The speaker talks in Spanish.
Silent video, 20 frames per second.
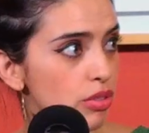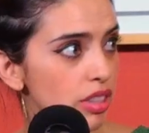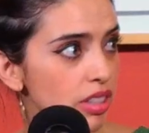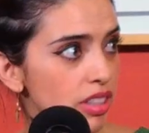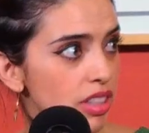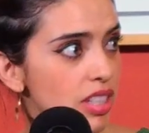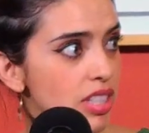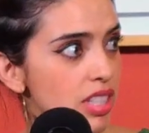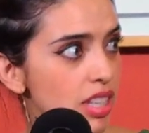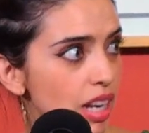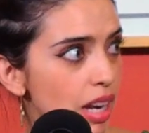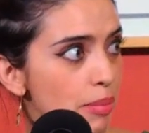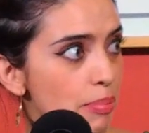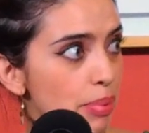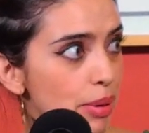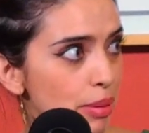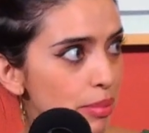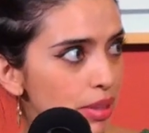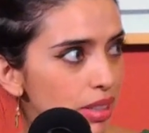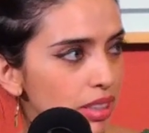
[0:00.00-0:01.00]
ustedes ser la
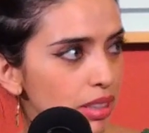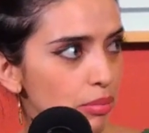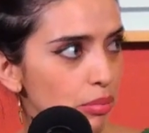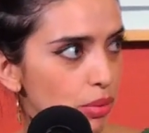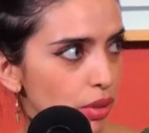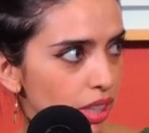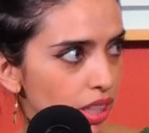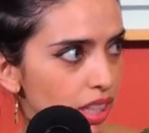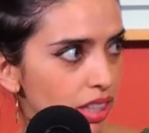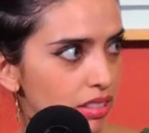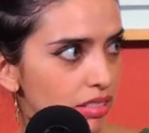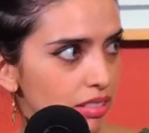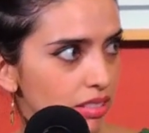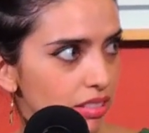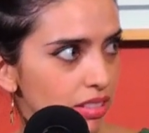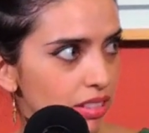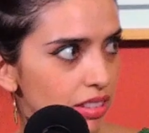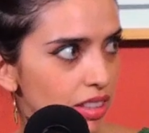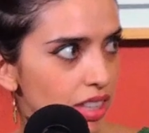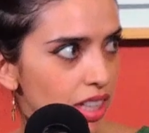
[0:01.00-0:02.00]
primera temporada
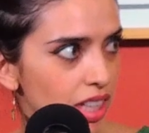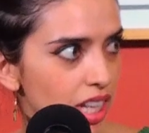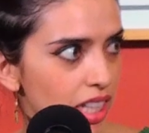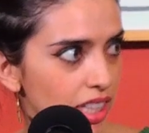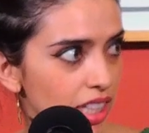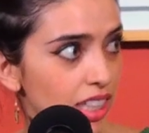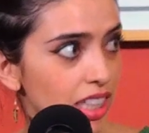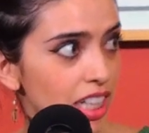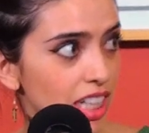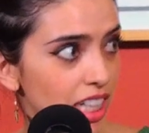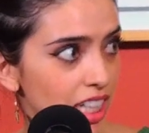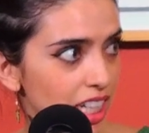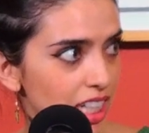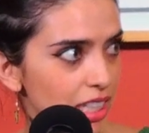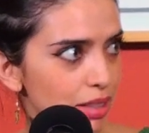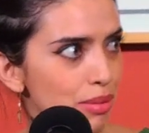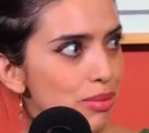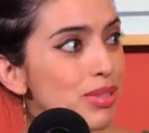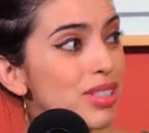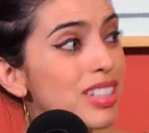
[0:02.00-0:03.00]
en la teatrería.
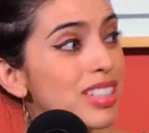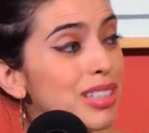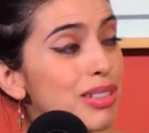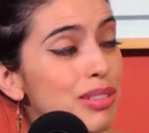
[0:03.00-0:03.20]
Llevamos tres